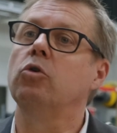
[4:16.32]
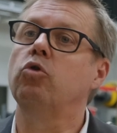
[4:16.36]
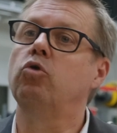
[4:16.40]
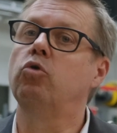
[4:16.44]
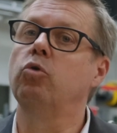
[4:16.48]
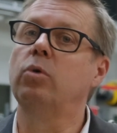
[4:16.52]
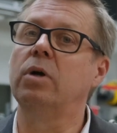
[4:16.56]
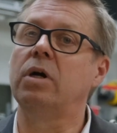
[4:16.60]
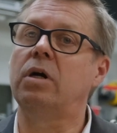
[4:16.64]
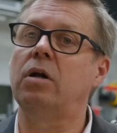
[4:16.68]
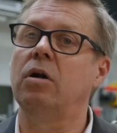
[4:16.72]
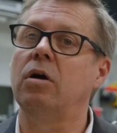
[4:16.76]

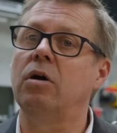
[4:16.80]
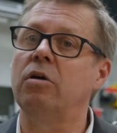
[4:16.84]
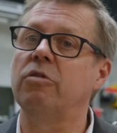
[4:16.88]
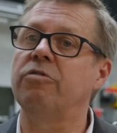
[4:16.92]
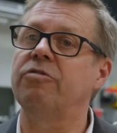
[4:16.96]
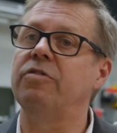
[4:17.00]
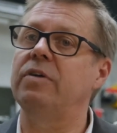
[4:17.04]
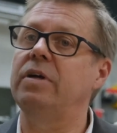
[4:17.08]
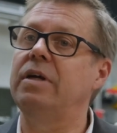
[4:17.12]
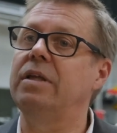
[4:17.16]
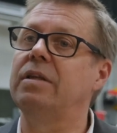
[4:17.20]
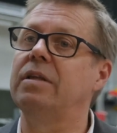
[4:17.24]
Durchlauf
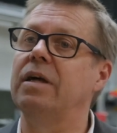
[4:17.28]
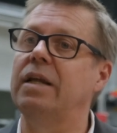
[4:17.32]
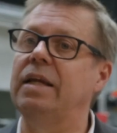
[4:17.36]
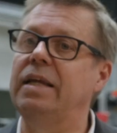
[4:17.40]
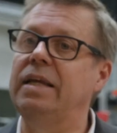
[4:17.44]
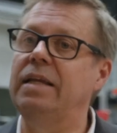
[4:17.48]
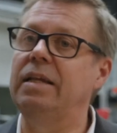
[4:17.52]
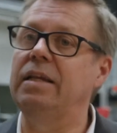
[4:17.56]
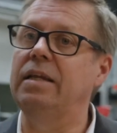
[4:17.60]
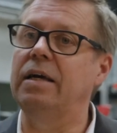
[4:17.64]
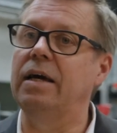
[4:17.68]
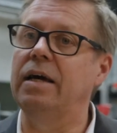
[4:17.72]
in der
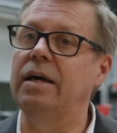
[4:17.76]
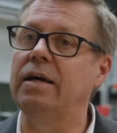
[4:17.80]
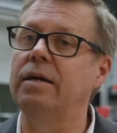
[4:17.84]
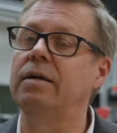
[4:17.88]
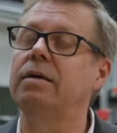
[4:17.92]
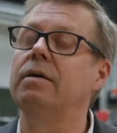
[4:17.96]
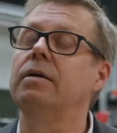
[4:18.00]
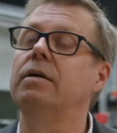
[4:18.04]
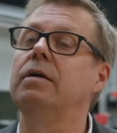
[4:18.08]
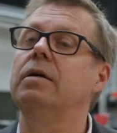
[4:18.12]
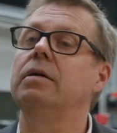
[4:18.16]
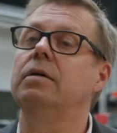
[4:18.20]
Linie
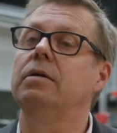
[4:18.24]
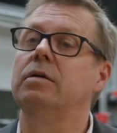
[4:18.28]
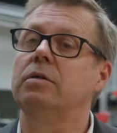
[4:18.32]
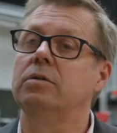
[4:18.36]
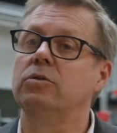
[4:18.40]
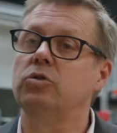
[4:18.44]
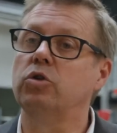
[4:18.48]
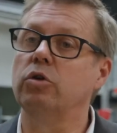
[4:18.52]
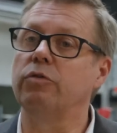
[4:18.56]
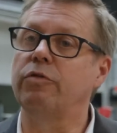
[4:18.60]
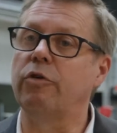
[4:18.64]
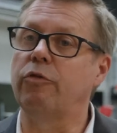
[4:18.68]

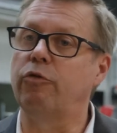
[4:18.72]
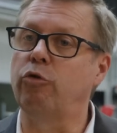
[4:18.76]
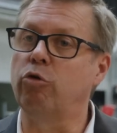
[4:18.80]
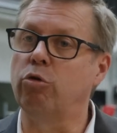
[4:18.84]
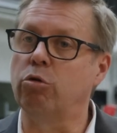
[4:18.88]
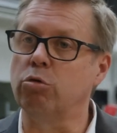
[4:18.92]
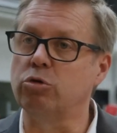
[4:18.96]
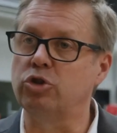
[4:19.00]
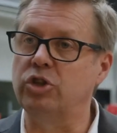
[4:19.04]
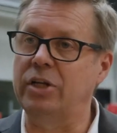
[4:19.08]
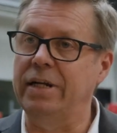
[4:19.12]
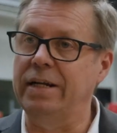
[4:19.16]
zur
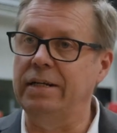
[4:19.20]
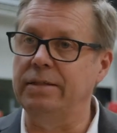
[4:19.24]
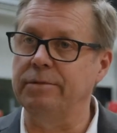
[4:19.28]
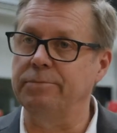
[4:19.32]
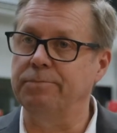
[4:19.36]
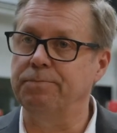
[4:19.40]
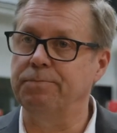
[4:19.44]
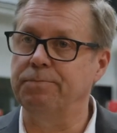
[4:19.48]
Verfügung stellen.